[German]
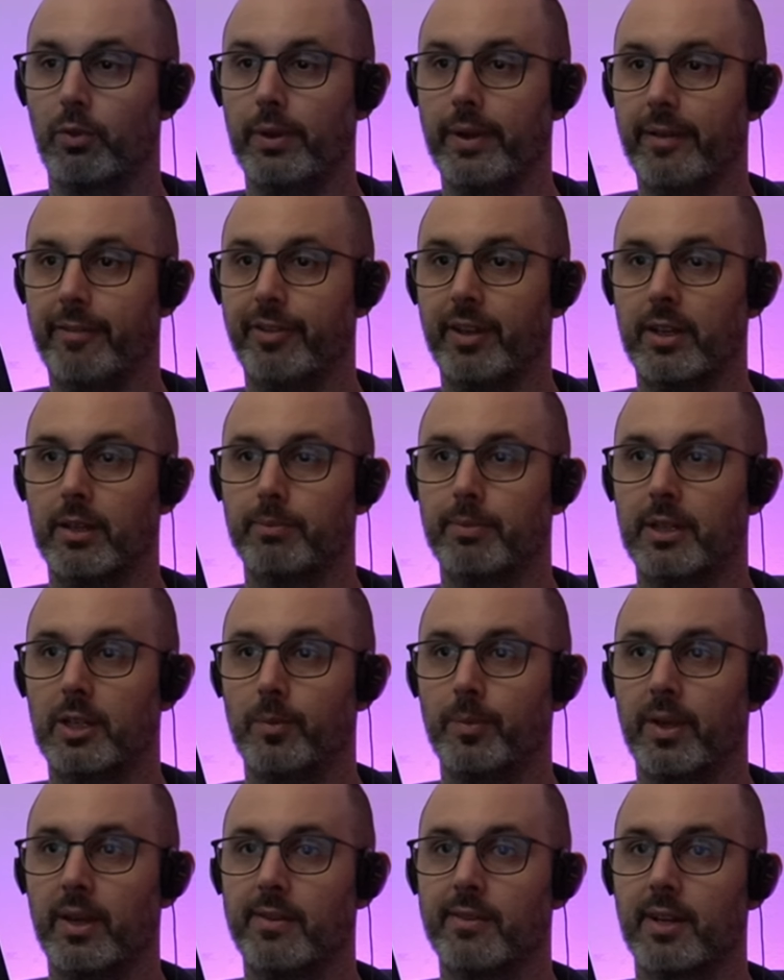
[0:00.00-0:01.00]
wohl der fette
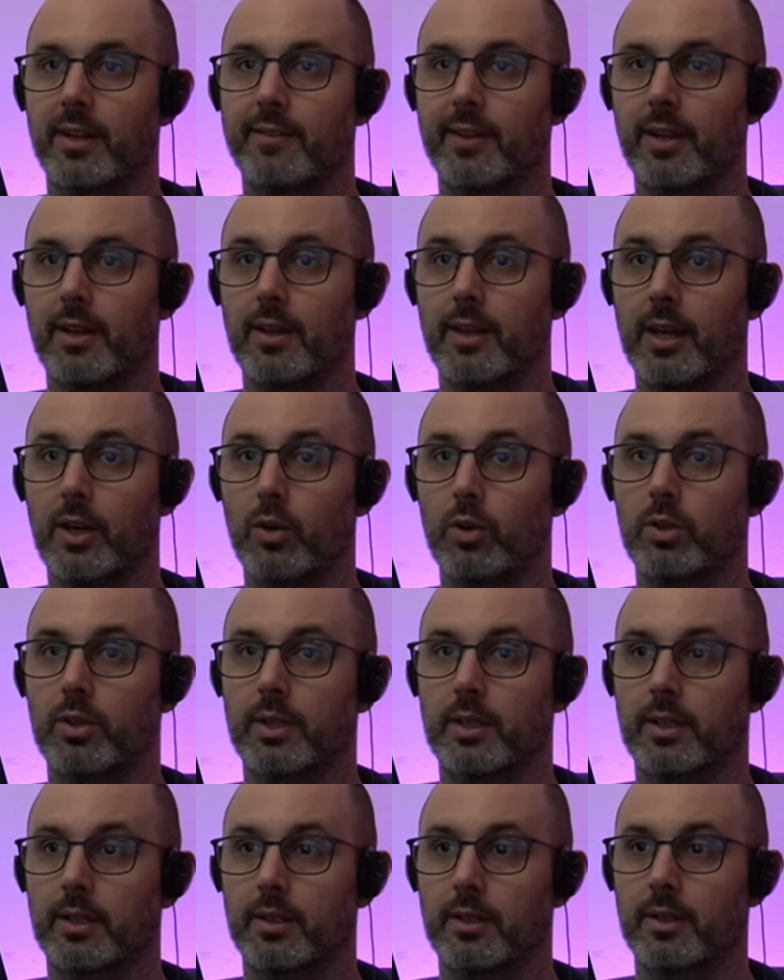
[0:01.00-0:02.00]
Baum. Der ist tatsächlich auch
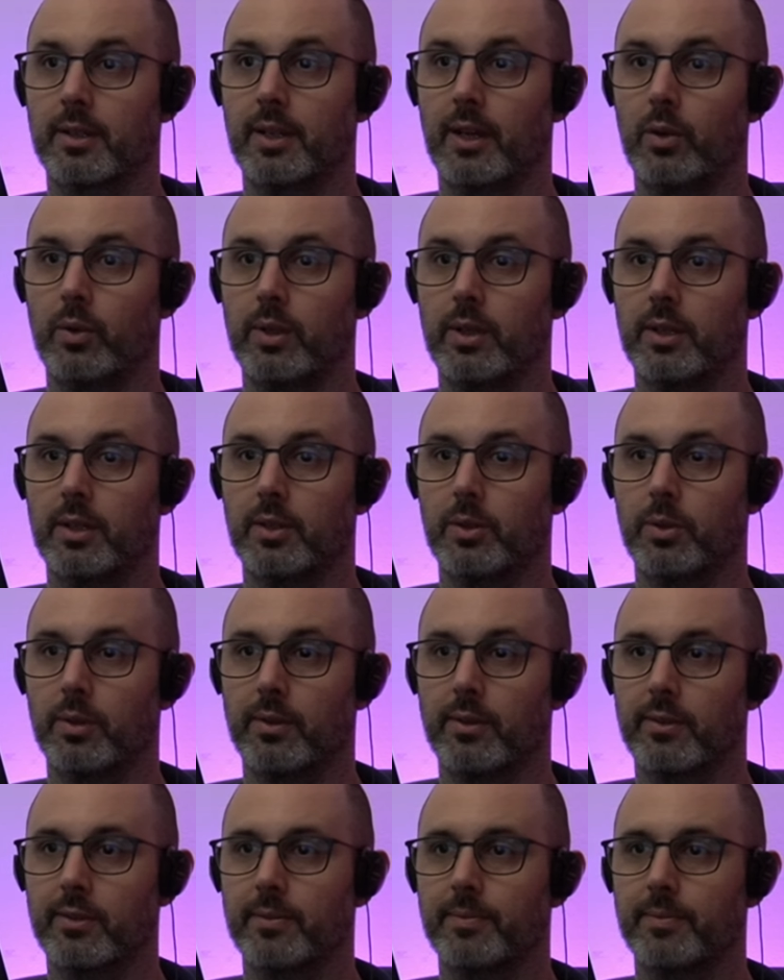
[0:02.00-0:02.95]
genau hinter uns.